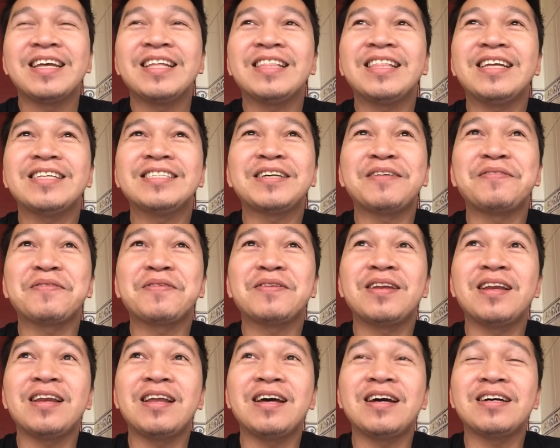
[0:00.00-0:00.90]
Then sabi
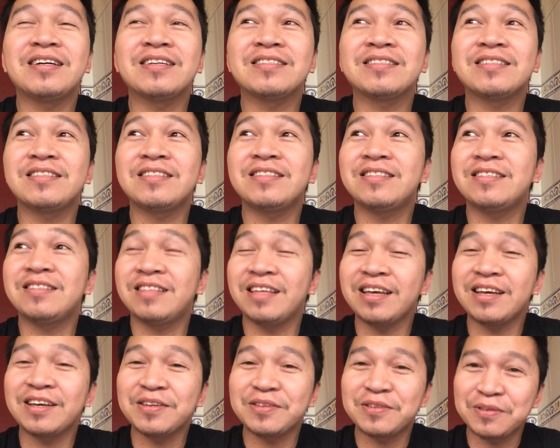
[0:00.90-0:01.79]
ko na lang,
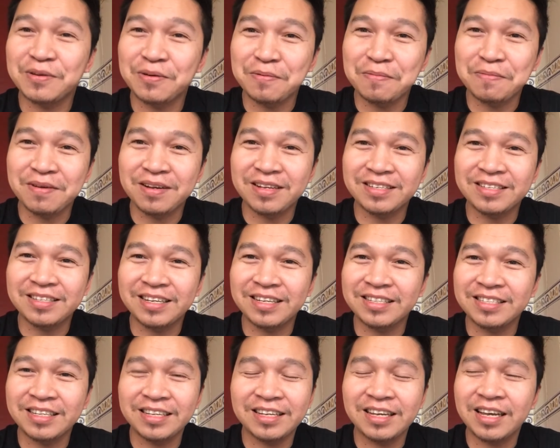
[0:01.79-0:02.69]
thank you so much.
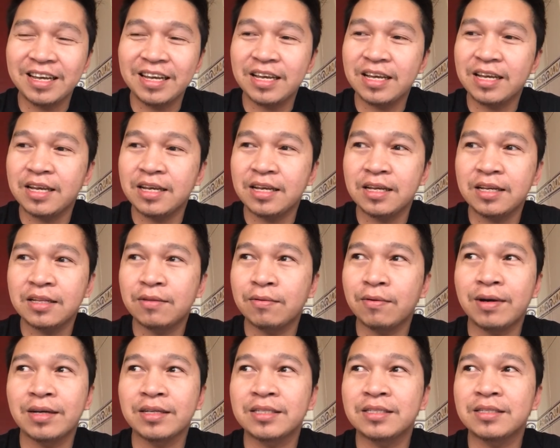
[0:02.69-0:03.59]
Kasi it
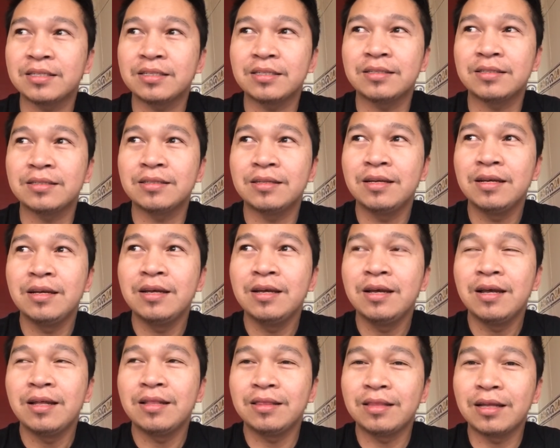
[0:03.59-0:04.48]
was
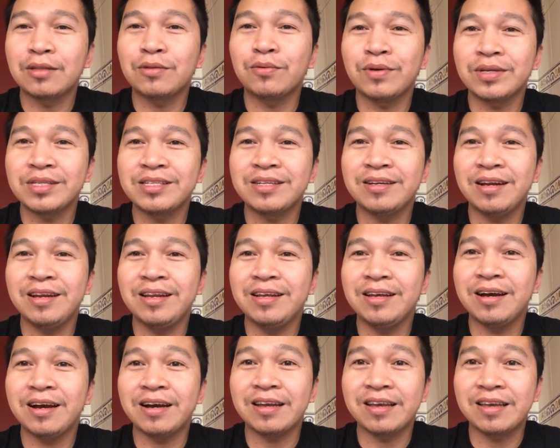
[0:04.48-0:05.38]
that was
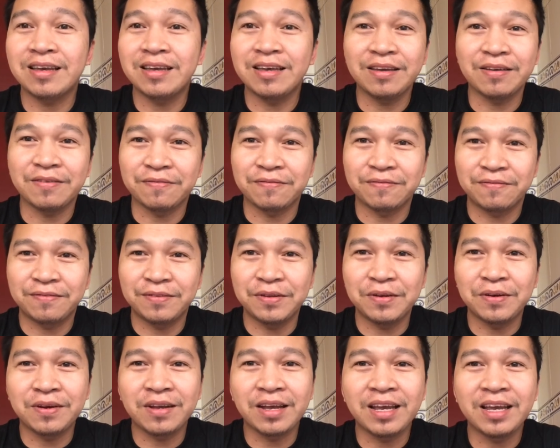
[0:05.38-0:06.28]
really a gift,
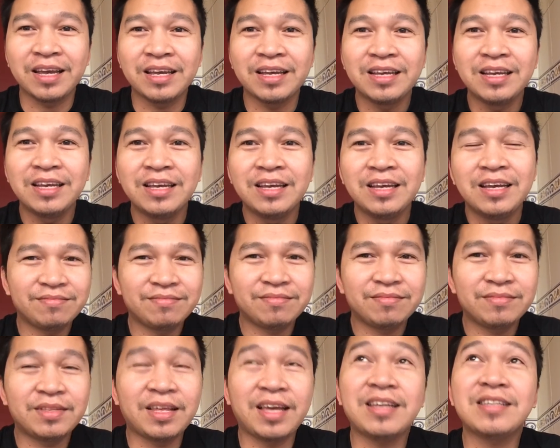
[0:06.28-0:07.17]
okay?
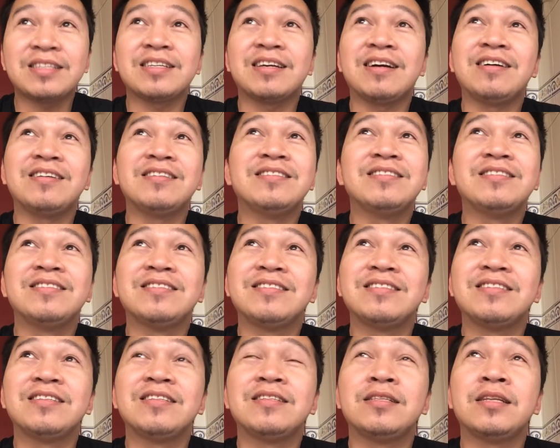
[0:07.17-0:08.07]
Thanks God.
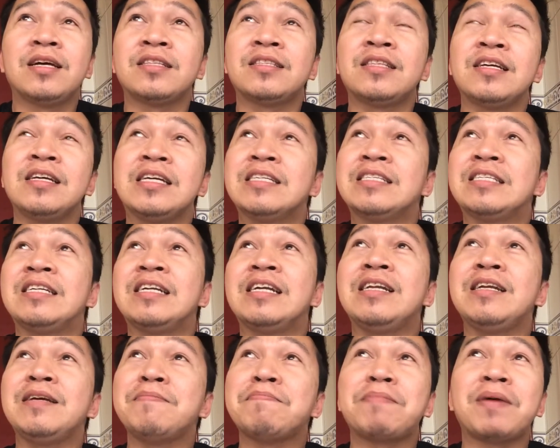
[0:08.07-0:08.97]
Nothing is
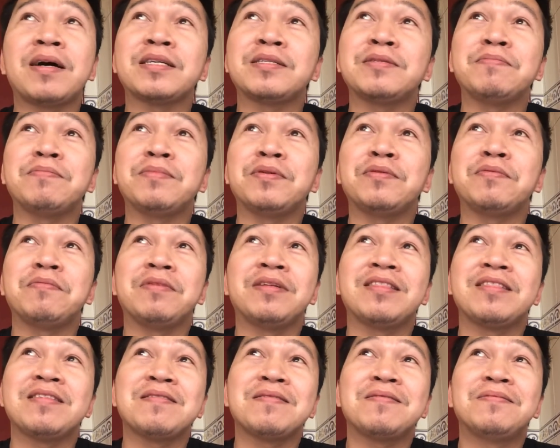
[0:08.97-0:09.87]
really impossible
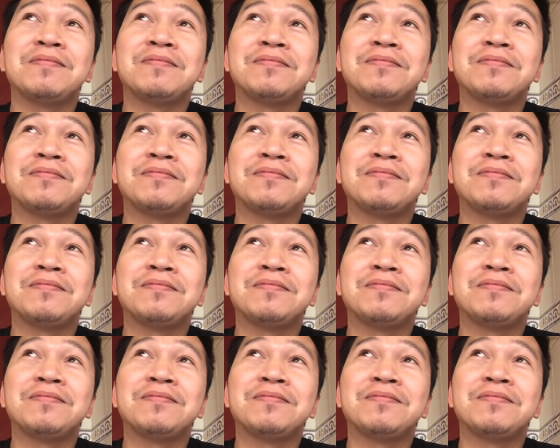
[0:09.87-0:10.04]
with you.